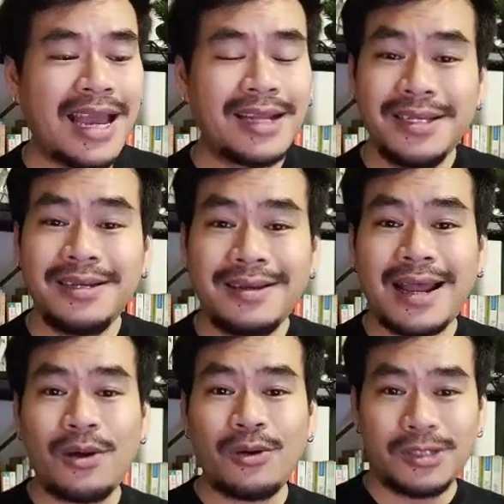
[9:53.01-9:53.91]
การที่
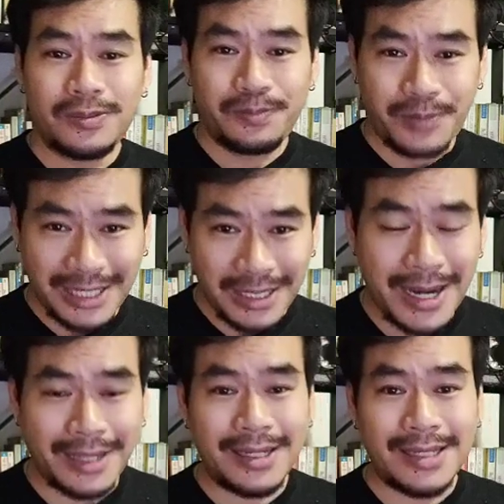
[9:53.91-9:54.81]
เราป
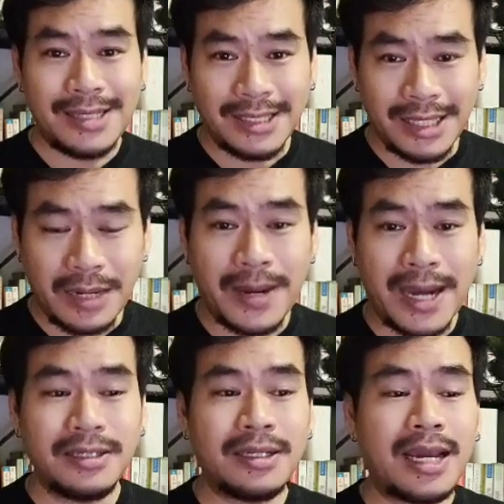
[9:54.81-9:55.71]
ฏิบัติในศาสตร์จักร
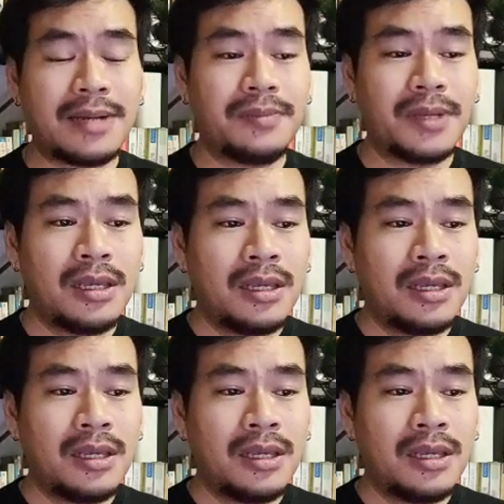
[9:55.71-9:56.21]
พรรดิคือการ